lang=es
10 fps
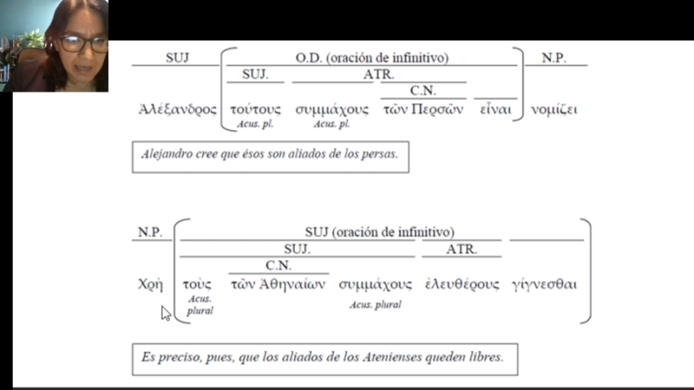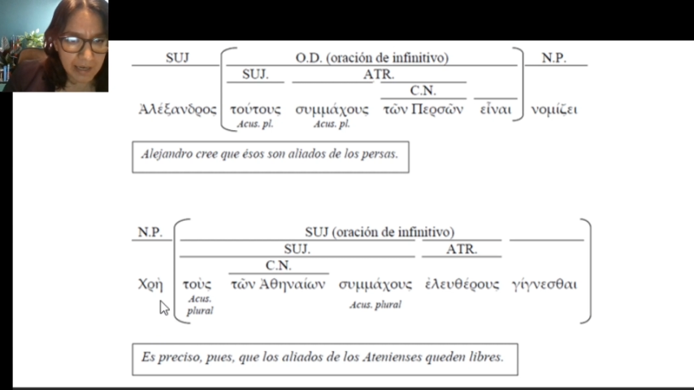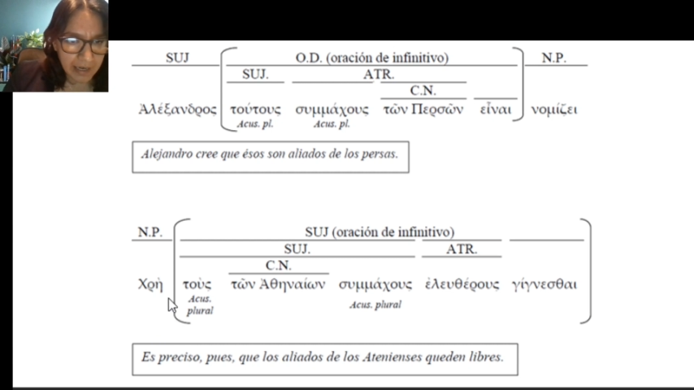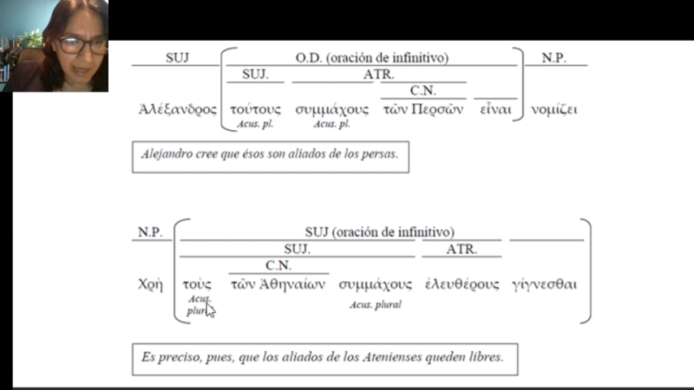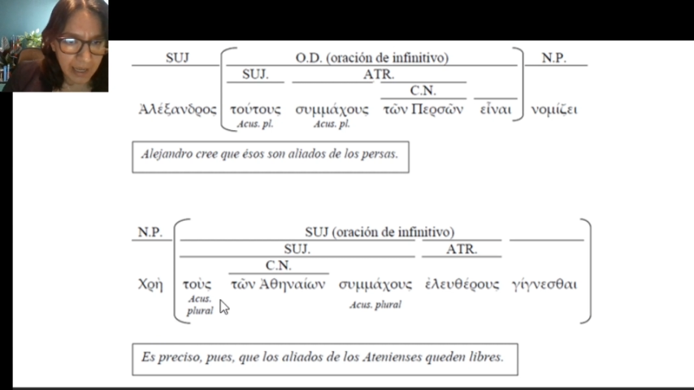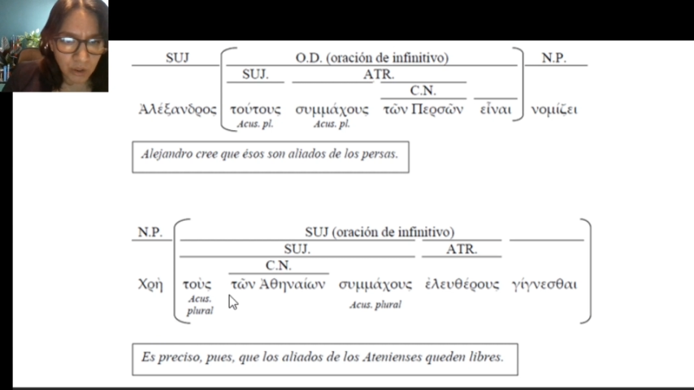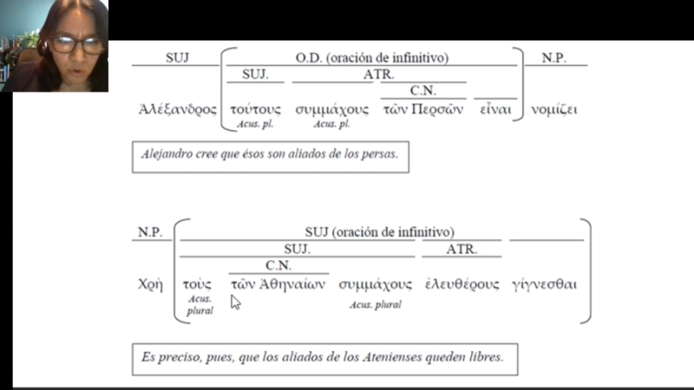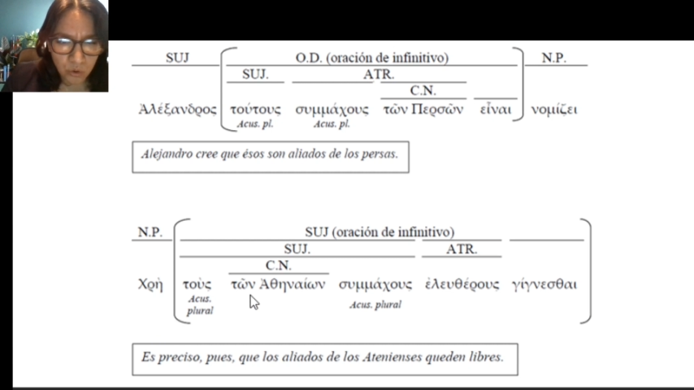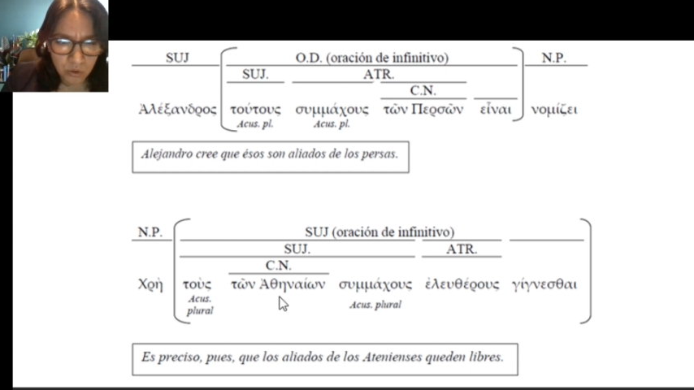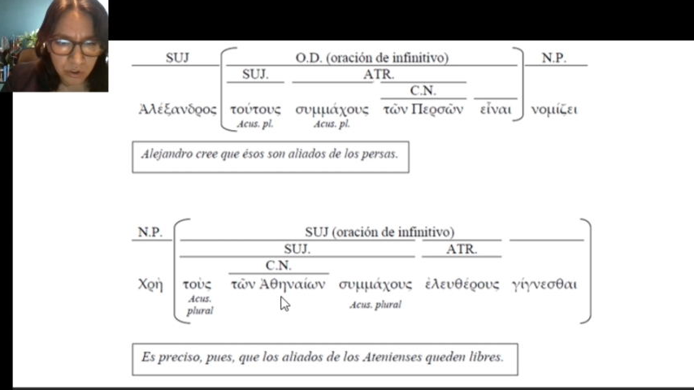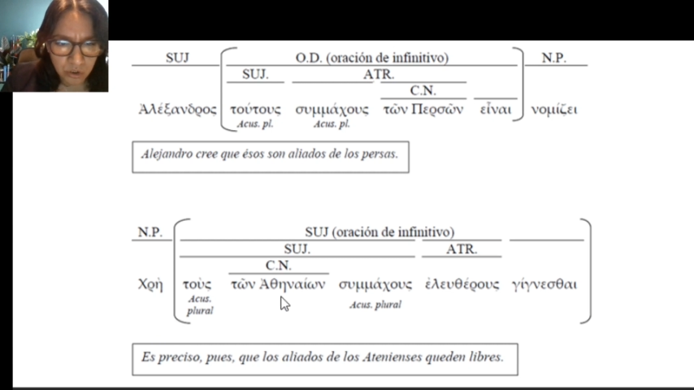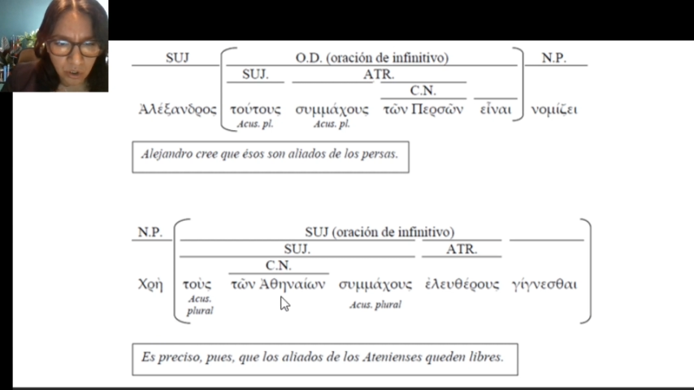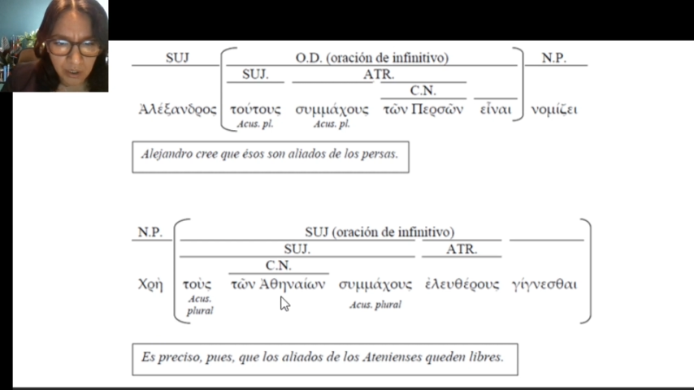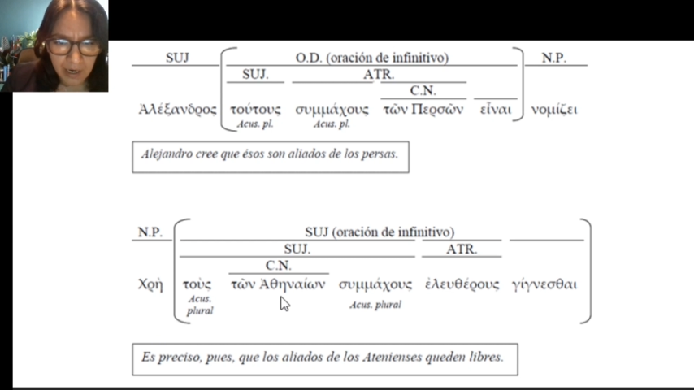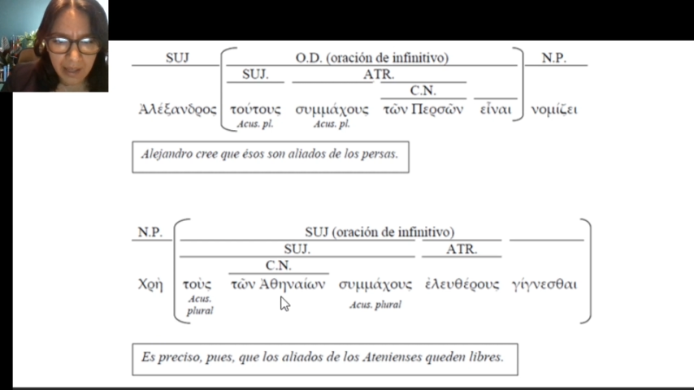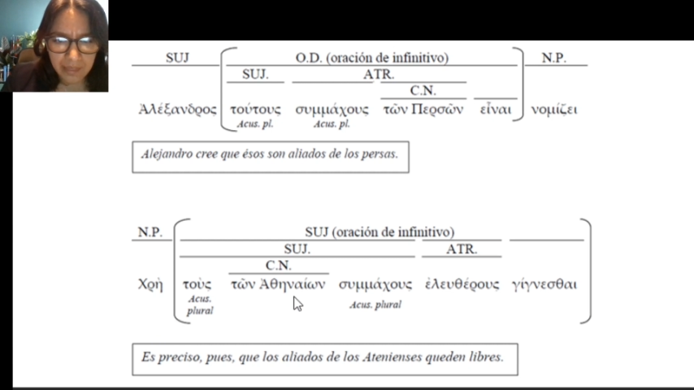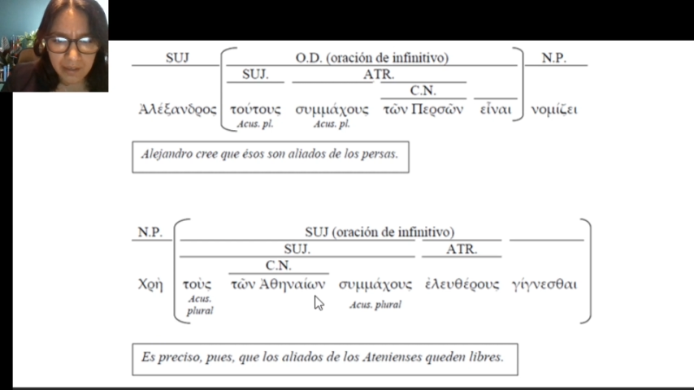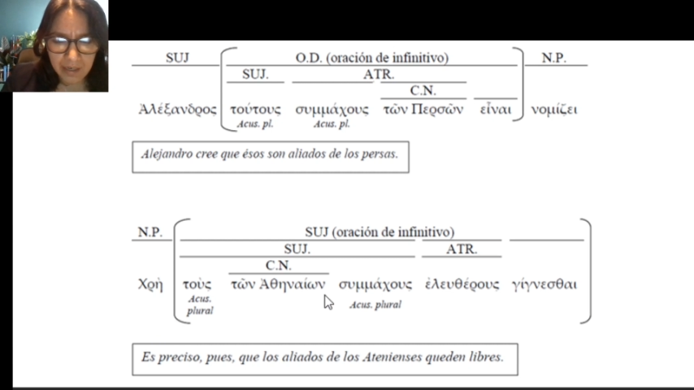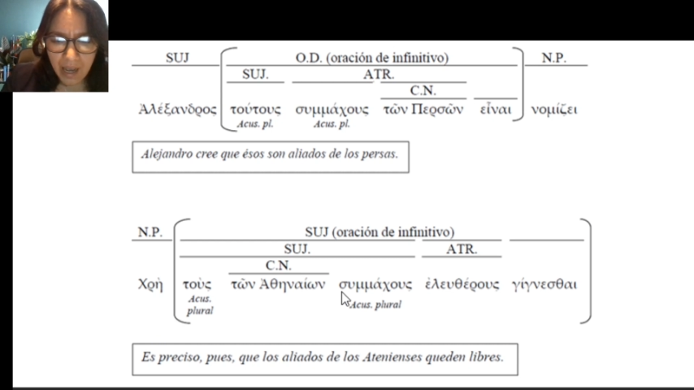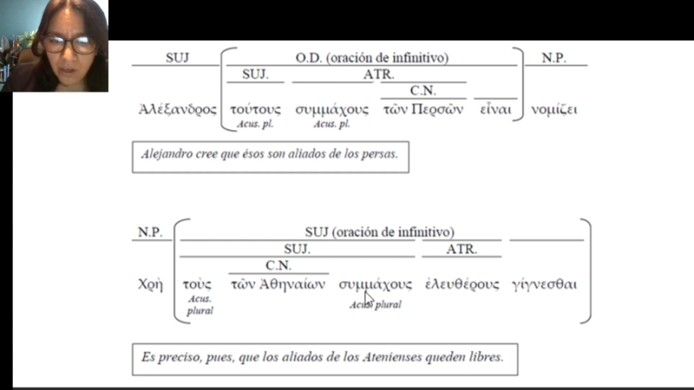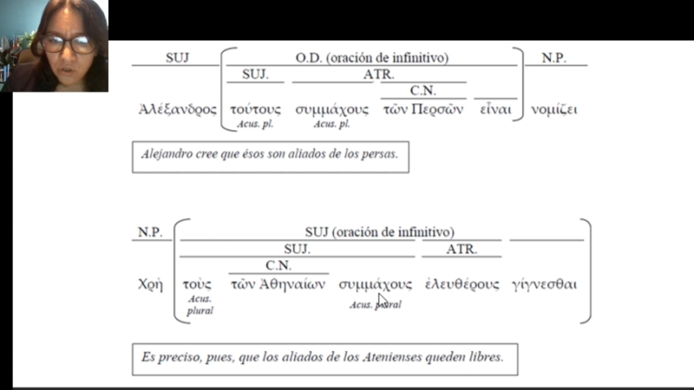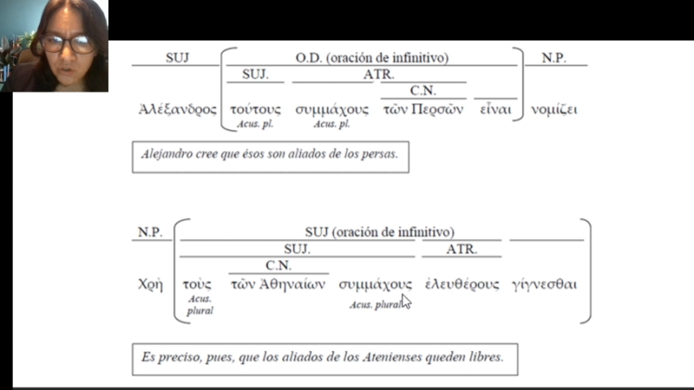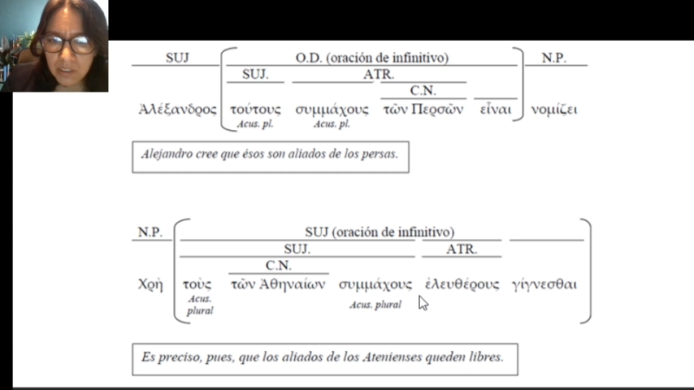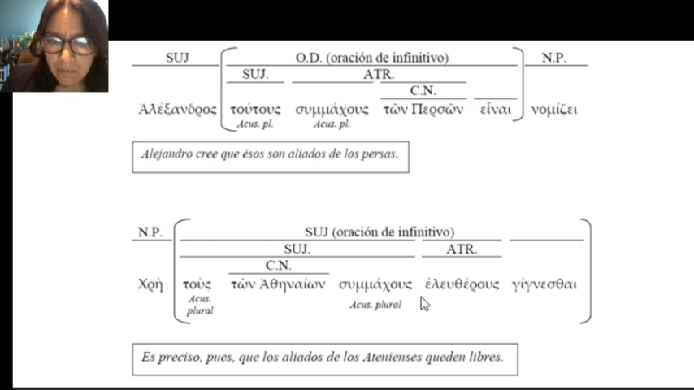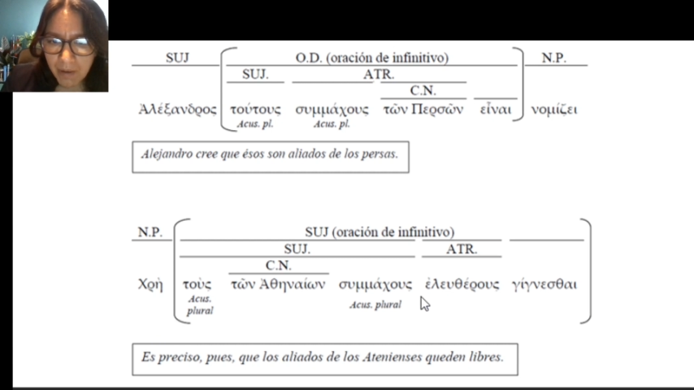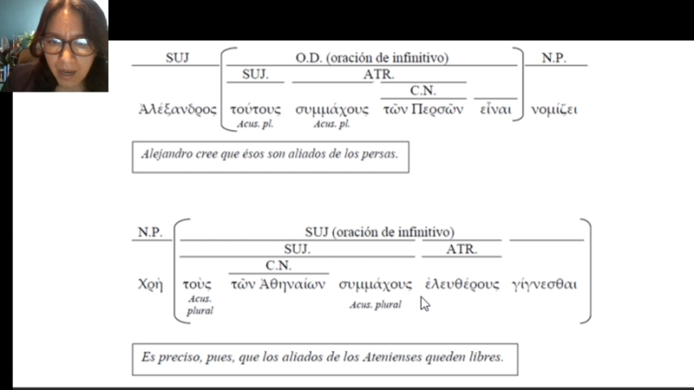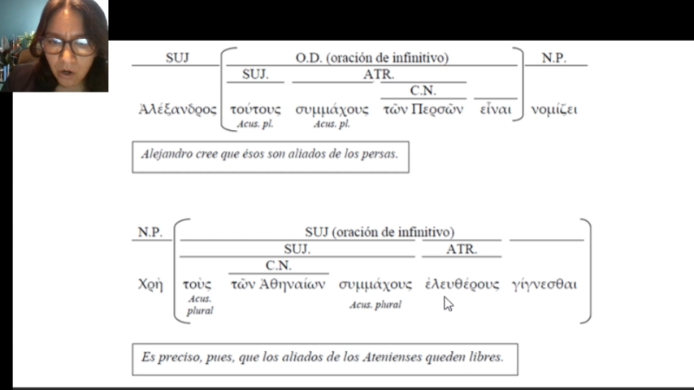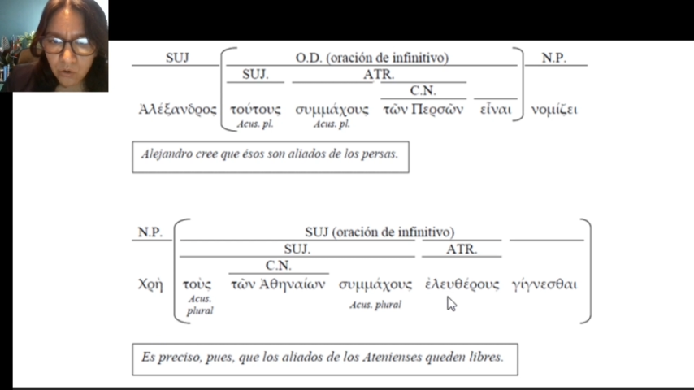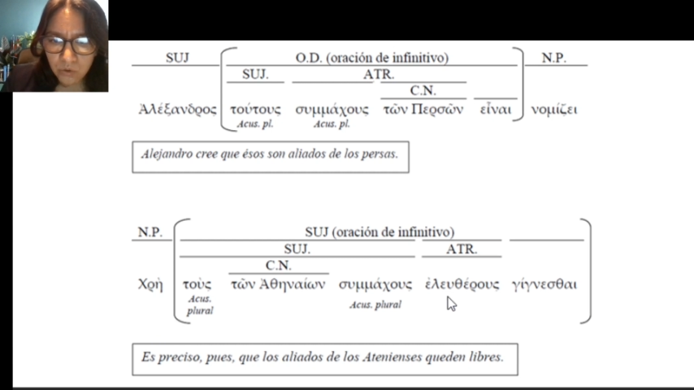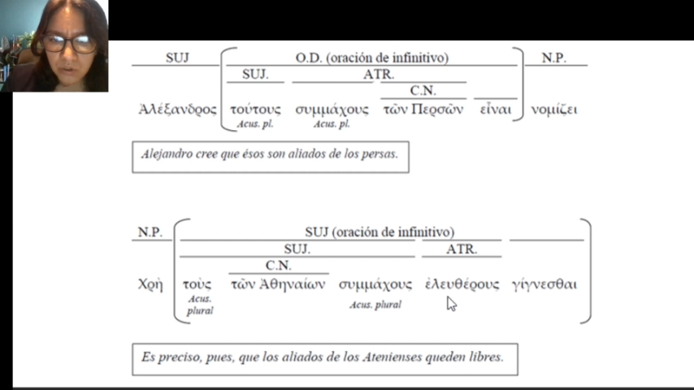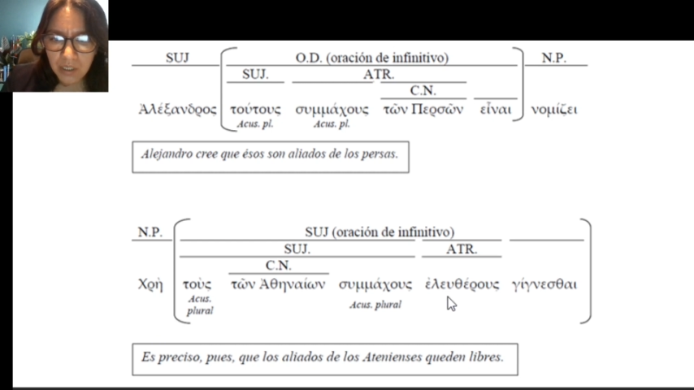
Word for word: Gretus ton acenaion simajus